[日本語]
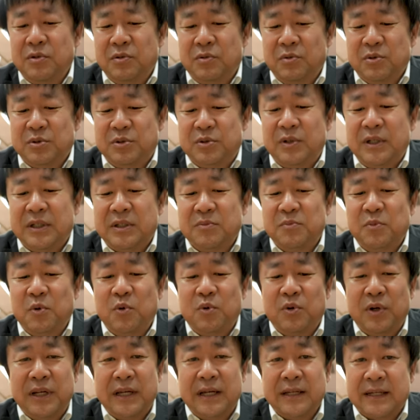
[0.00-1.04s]
おそらくも
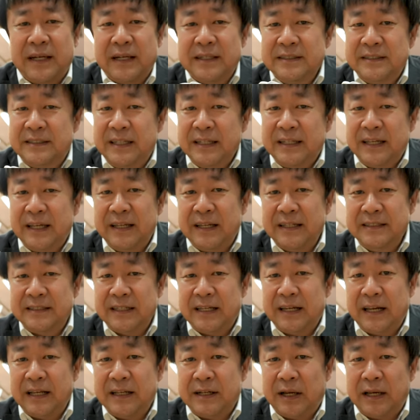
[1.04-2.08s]
うこれが完成形なん
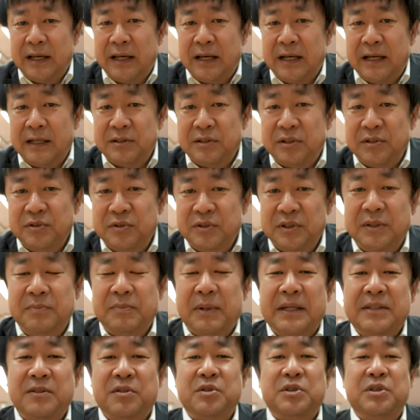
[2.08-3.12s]
じゃないかなというふうに
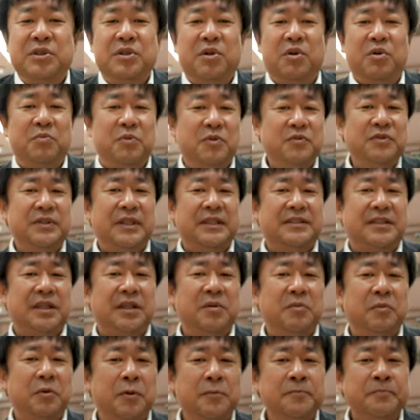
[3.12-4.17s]
毎年思うんですけ
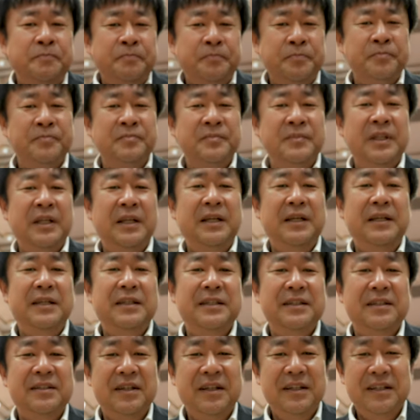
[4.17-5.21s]
ども
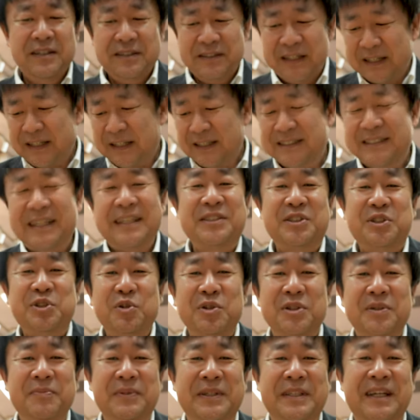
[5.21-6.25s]
なんか季節
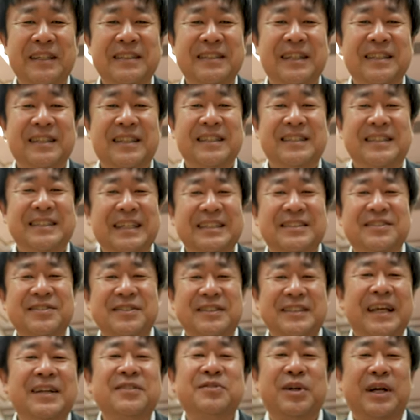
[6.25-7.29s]
商品みたいになって4月
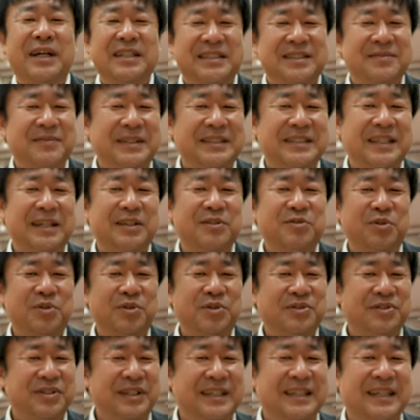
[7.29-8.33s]
になると発売されるという
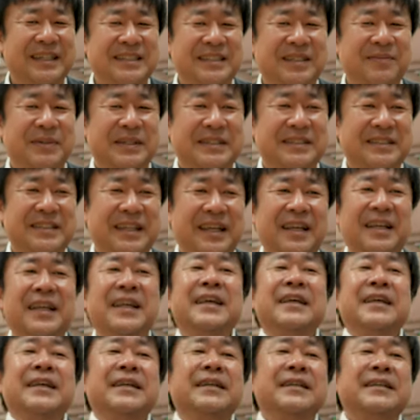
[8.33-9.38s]
のを繰り返してますね。
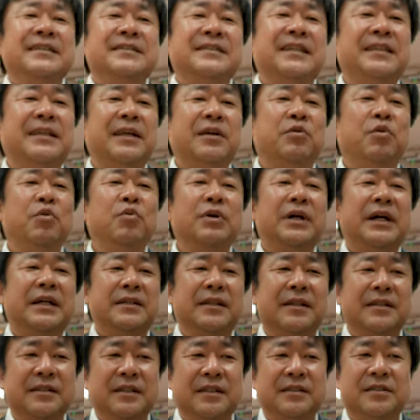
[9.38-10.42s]
さて、今
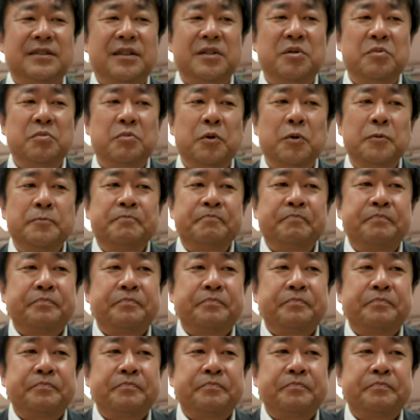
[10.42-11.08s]
回なんですけども、